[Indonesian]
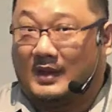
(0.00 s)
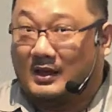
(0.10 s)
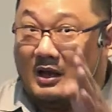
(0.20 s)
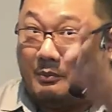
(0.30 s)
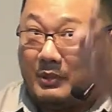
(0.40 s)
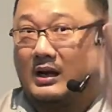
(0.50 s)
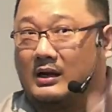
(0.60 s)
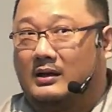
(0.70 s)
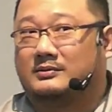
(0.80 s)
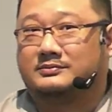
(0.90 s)
Dia perang.
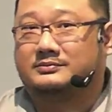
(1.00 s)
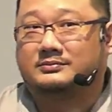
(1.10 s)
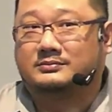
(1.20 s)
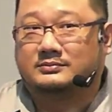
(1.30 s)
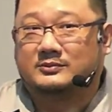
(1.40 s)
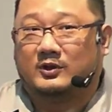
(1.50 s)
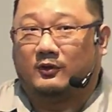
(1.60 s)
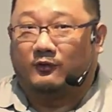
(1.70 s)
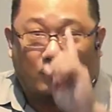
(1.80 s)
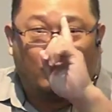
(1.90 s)

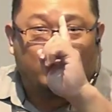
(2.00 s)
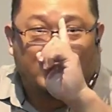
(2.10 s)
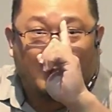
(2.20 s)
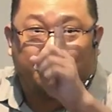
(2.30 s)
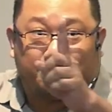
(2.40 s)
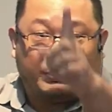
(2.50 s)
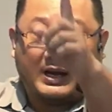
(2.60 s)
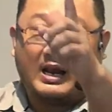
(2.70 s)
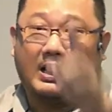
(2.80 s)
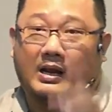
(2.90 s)
Fokusnya
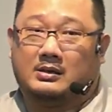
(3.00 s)
perang.